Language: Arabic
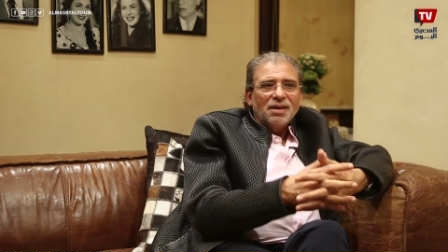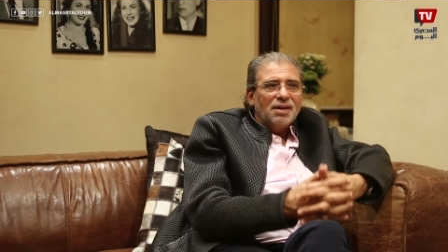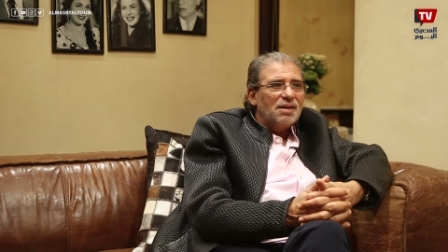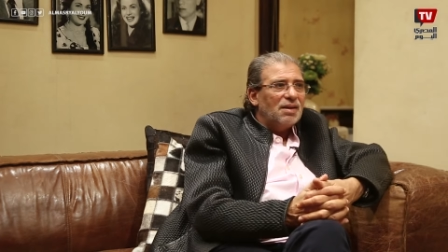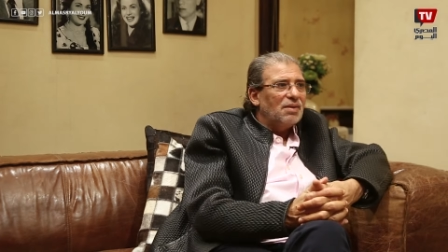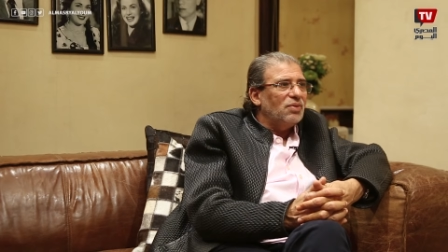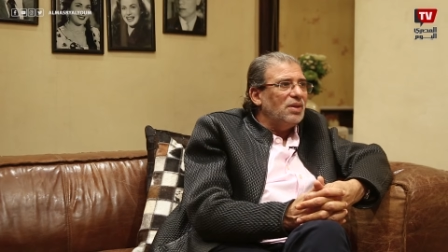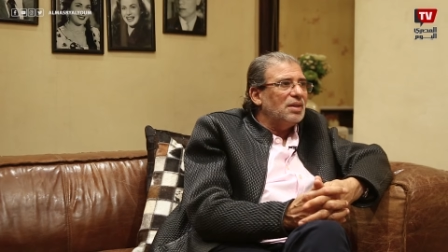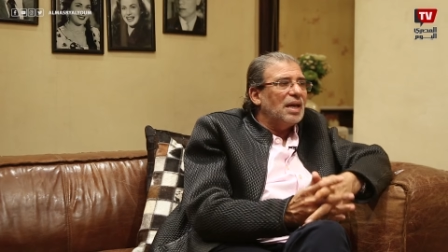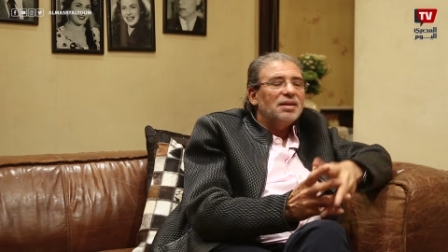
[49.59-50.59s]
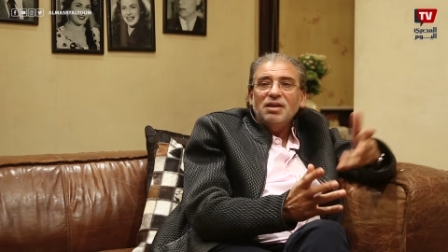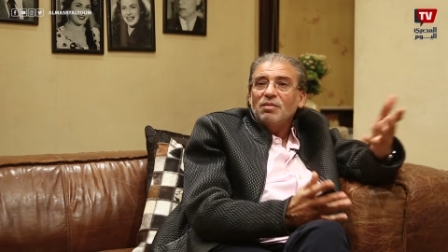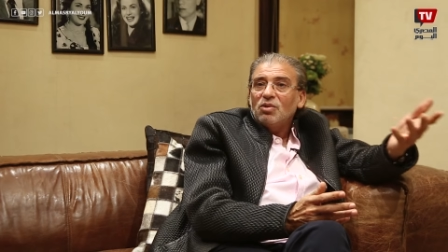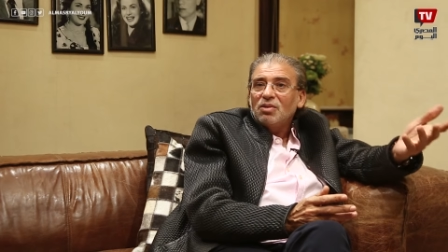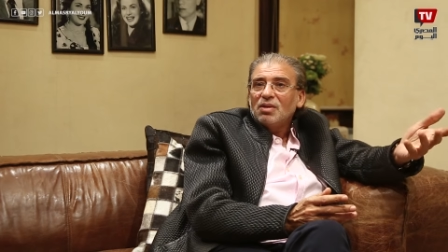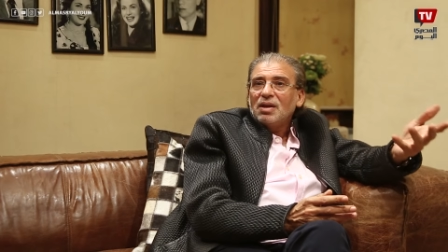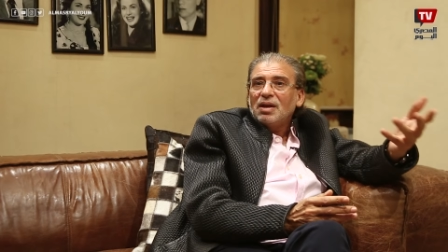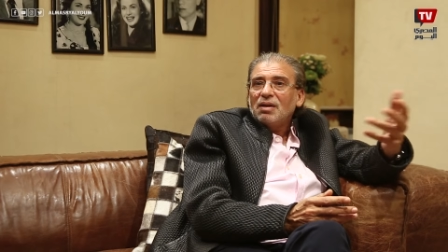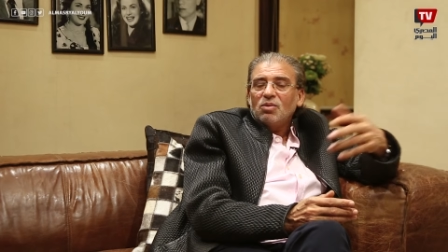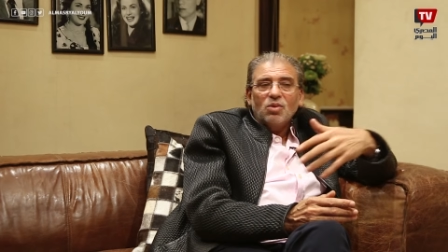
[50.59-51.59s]
آه، في تقديمه
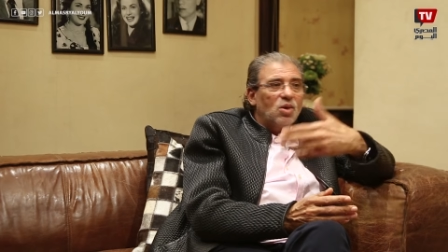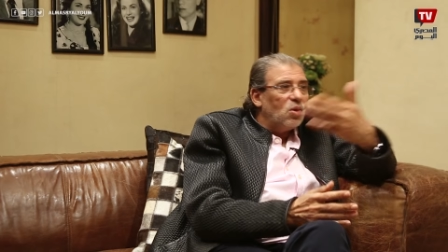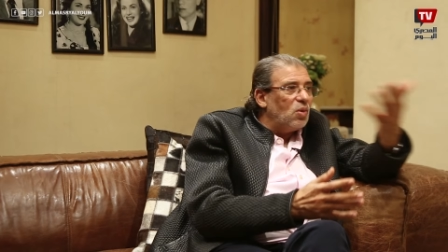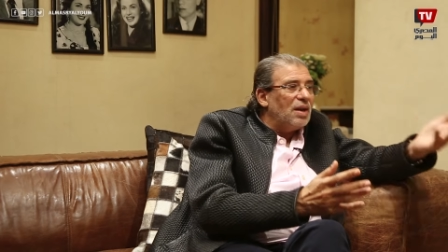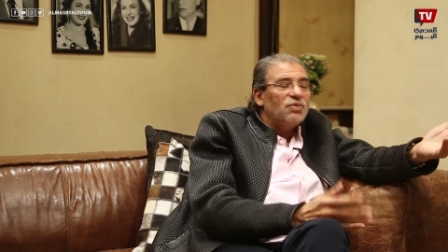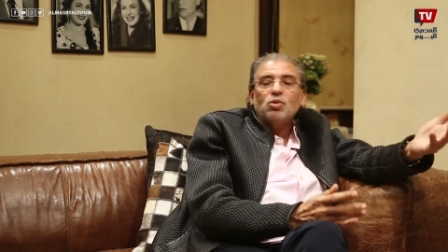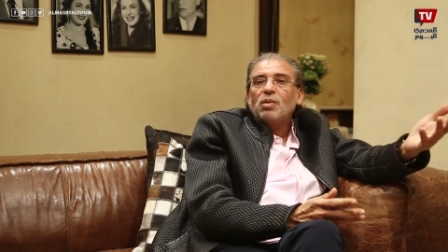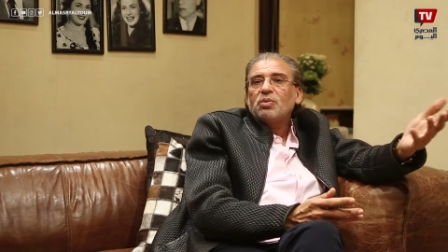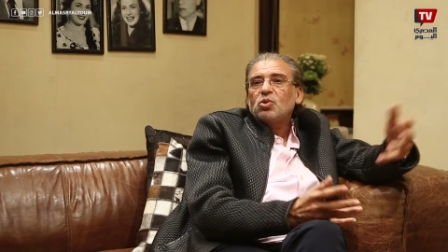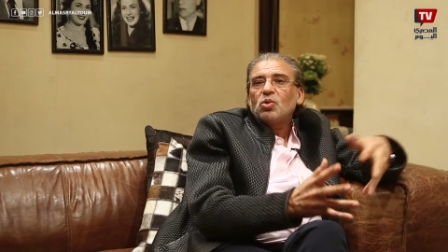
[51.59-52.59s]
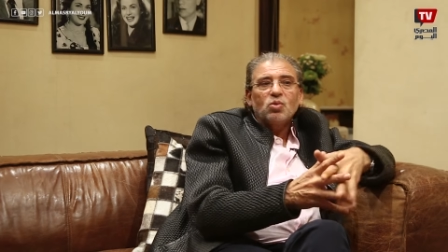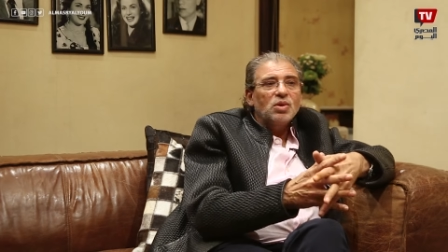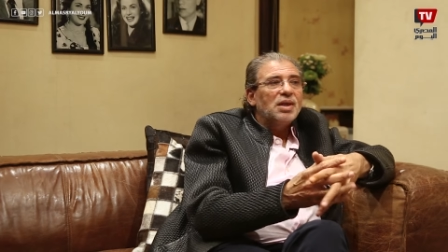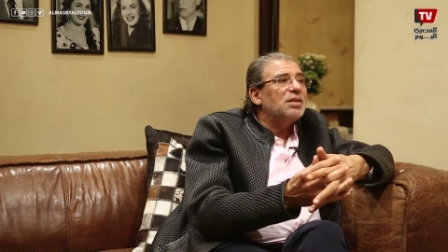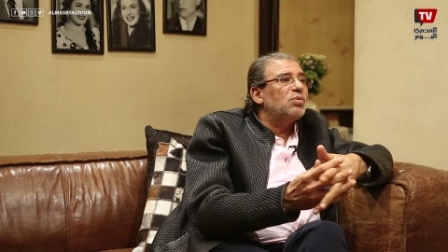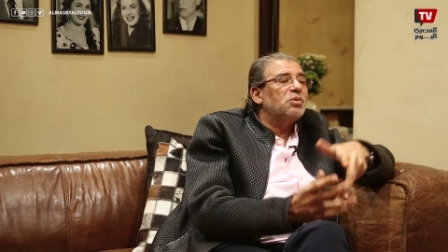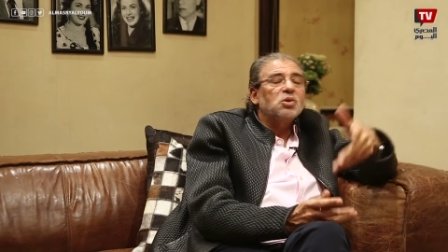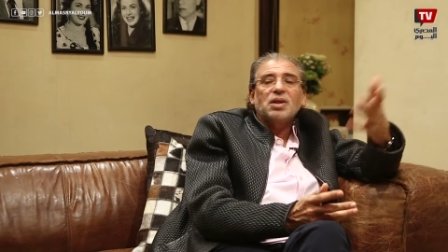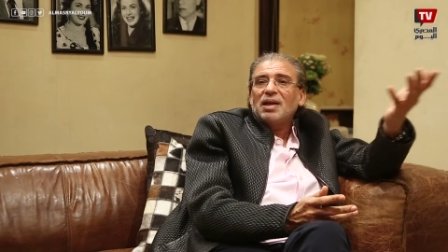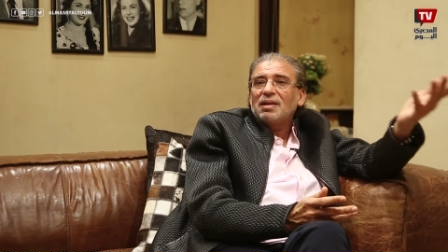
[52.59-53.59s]
وهو نفسه مبسوط والناس
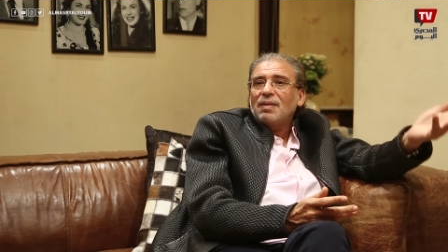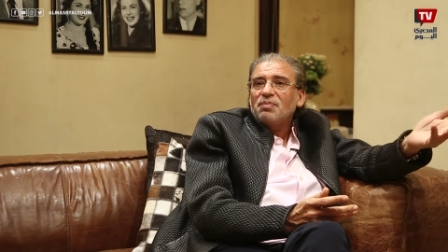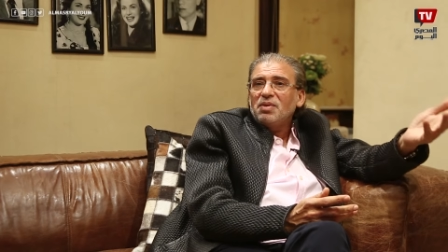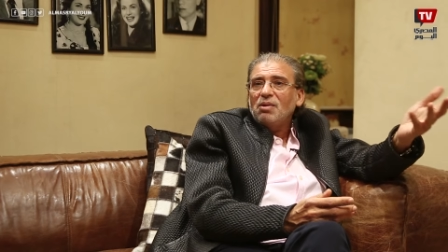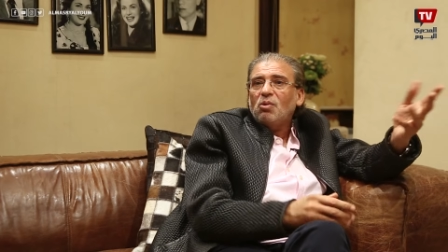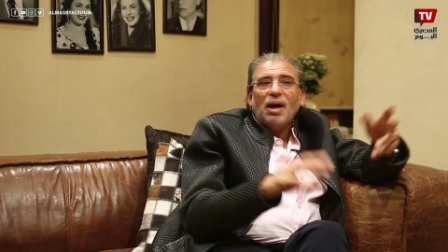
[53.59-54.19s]
مبسوطه جدا بيه